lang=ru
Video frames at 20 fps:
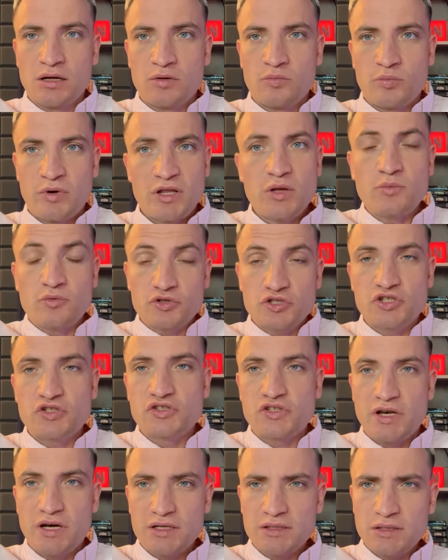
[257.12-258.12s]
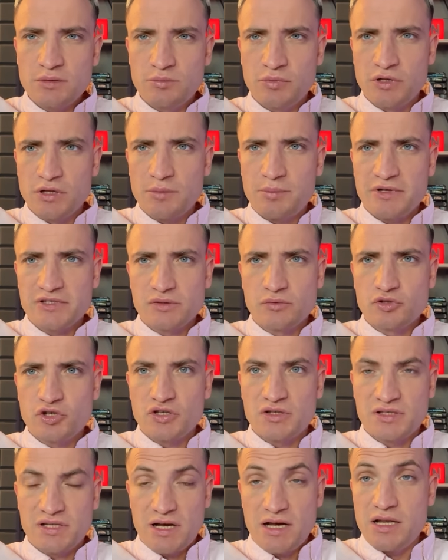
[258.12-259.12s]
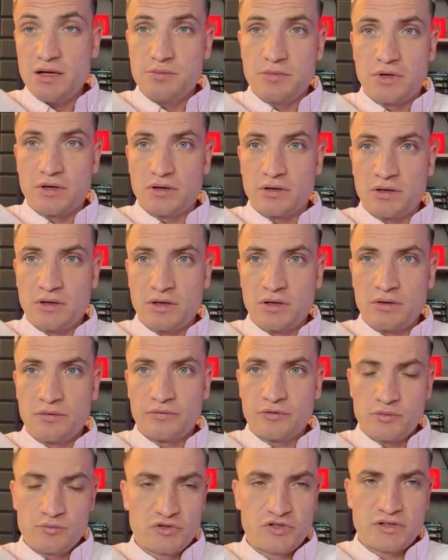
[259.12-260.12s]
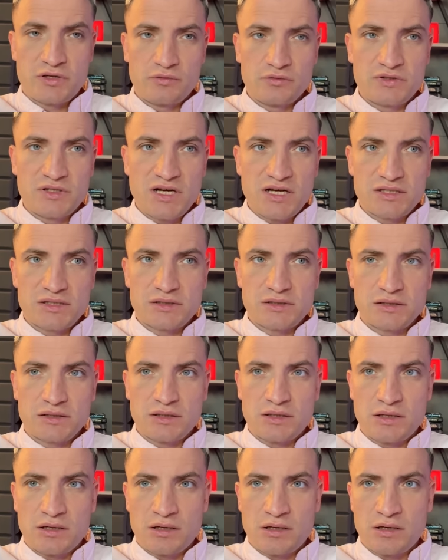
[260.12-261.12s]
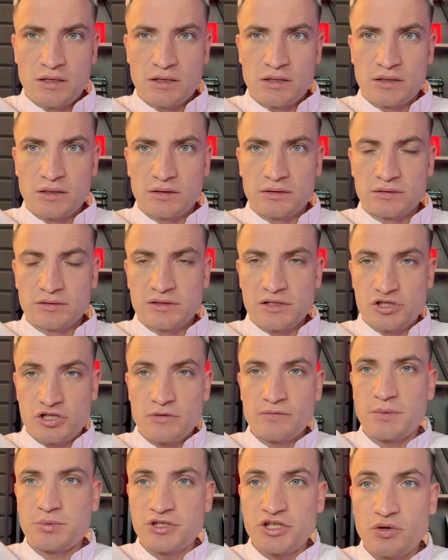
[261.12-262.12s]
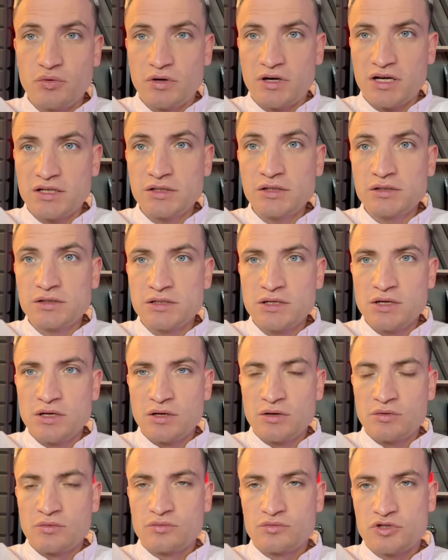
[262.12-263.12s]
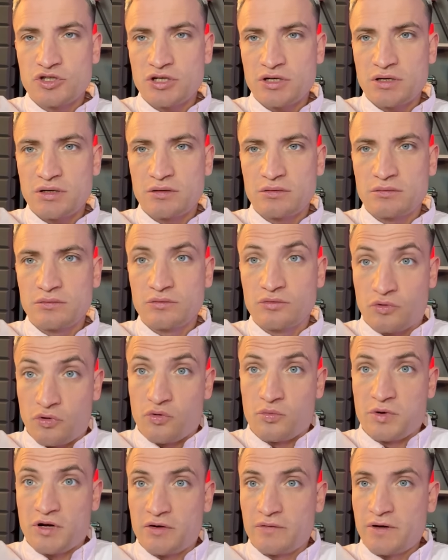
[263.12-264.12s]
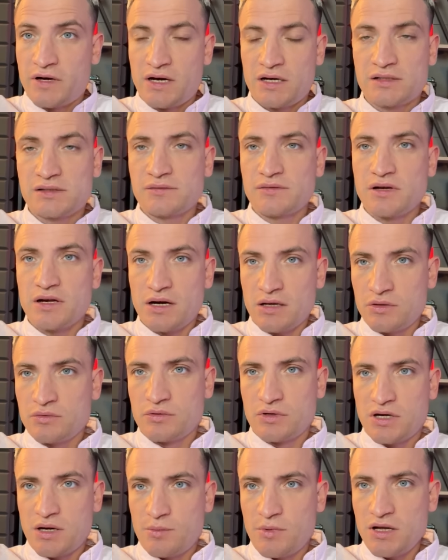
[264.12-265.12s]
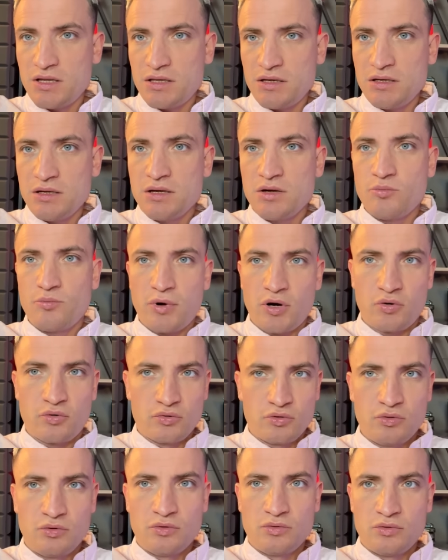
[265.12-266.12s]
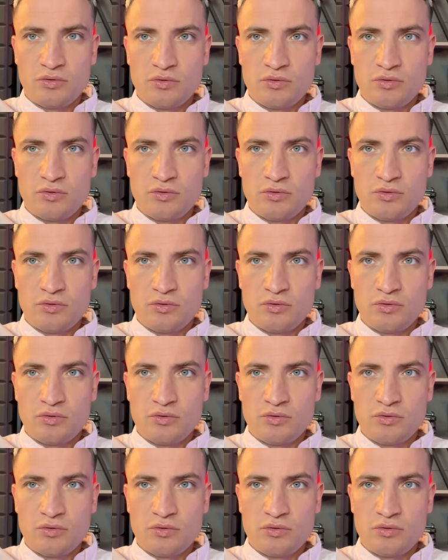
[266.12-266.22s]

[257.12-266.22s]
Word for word: Поэтому очень интересно было послушать Салима и в том числе узнать, а зачем вообще уходить уже, грубо говоря, из своей родной команды по ходу